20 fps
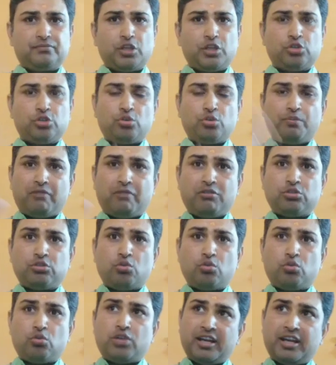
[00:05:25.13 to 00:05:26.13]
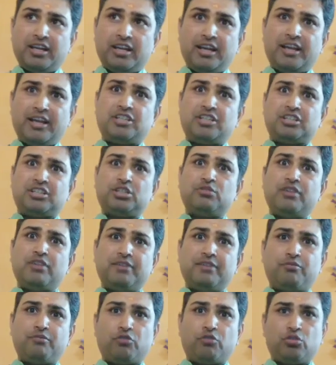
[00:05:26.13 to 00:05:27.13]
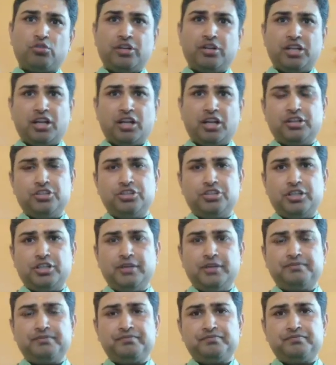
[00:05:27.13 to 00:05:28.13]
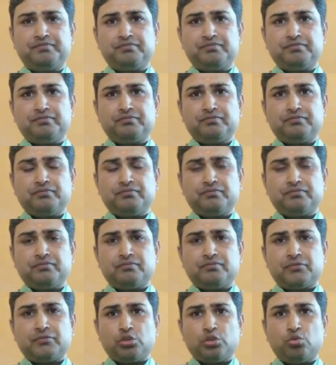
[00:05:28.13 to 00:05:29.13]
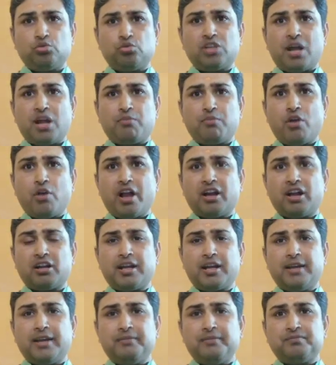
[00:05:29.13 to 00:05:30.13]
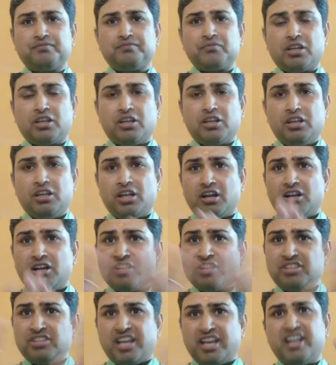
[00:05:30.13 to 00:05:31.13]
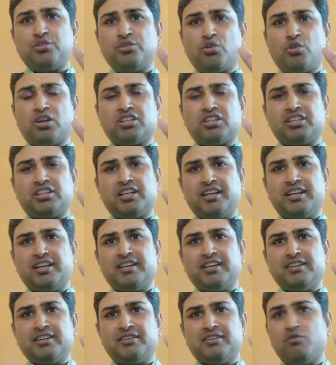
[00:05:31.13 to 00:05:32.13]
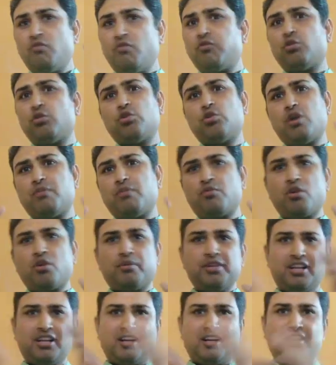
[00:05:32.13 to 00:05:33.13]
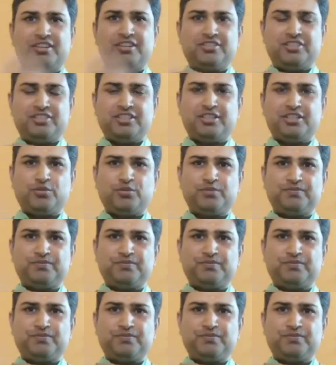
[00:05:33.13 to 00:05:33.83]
एक तो पर्वत को उठा के लेके जाते हुए की फ़ोटो नहीं लगानी चाहिए दूसरा आपको क्या करना है कि लंका दहन जो करते हैं ना ये वो फ़ोटो आपको कभी नहीं लगानी चाहिए देखो